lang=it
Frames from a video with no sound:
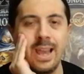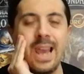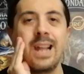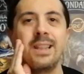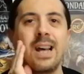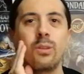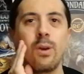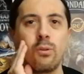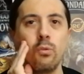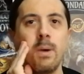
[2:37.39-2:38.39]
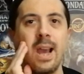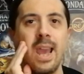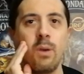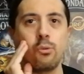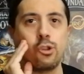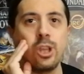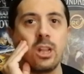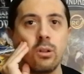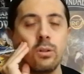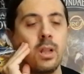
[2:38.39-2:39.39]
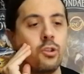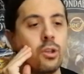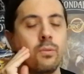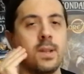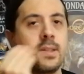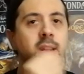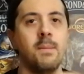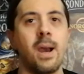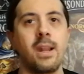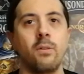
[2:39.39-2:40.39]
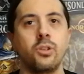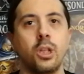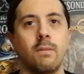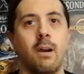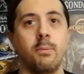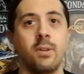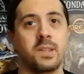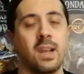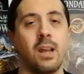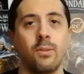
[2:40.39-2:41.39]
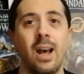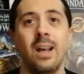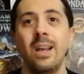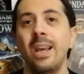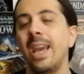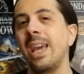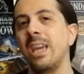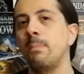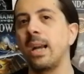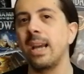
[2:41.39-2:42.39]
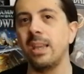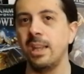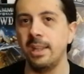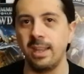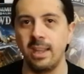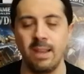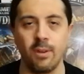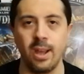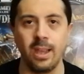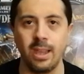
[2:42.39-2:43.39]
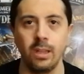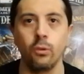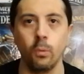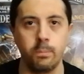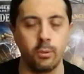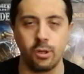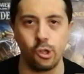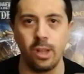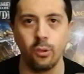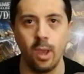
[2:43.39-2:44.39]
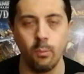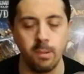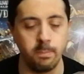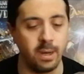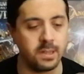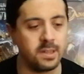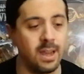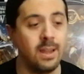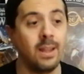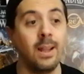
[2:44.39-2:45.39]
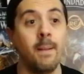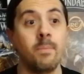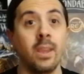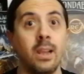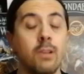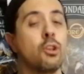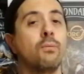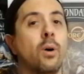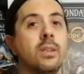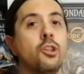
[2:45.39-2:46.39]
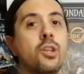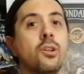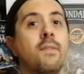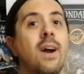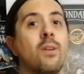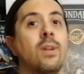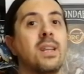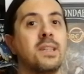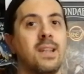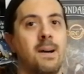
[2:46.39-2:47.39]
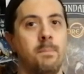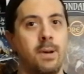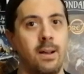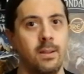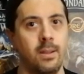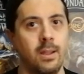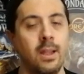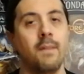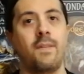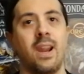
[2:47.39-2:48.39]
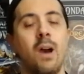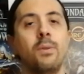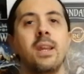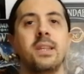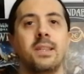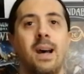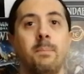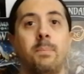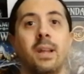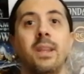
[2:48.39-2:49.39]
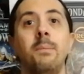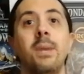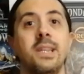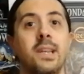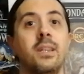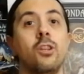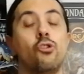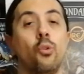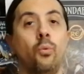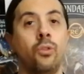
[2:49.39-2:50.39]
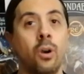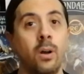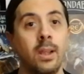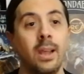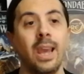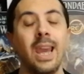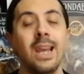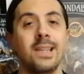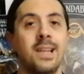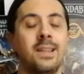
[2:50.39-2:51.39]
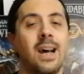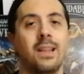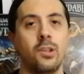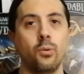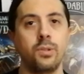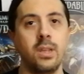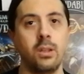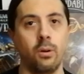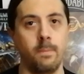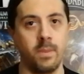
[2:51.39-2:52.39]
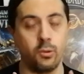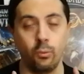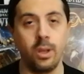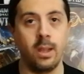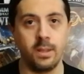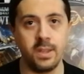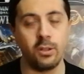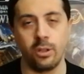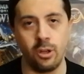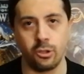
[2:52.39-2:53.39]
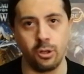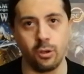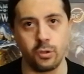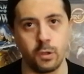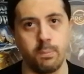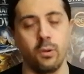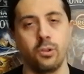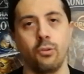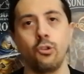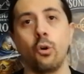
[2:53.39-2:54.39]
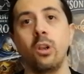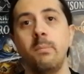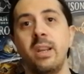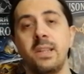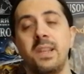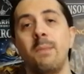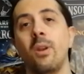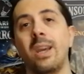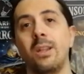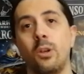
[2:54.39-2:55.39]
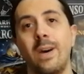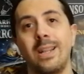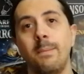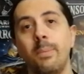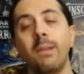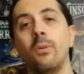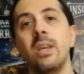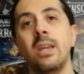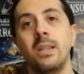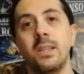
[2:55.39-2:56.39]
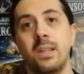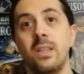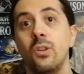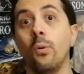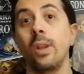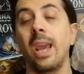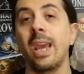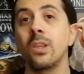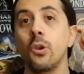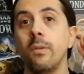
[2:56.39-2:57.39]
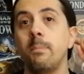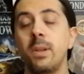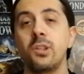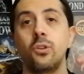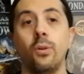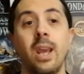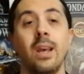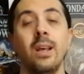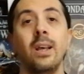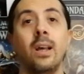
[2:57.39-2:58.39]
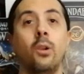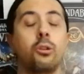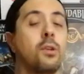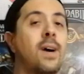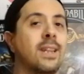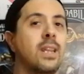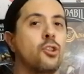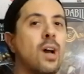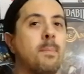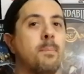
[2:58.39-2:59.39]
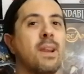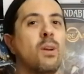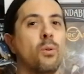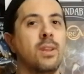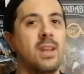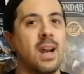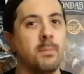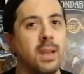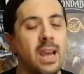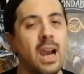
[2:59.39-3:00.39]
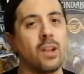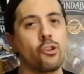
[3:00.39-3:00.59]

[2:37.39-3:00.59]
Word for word: È andato a ruba, è uscito nel giro di una settimana, non si trovava più una scatola e i bagarini ti chiedevano anche il doppio, 300 euro e passa la GV ha deciso di fare una ristampa. Farà una ristampa nel mese di giugno e se andate sul sito, sul eh, sito del nostro negozio sponsor Gioco Libreria Semola che trovate primo link in descrizione e in sovraimpressione lo trovate già preordinabile a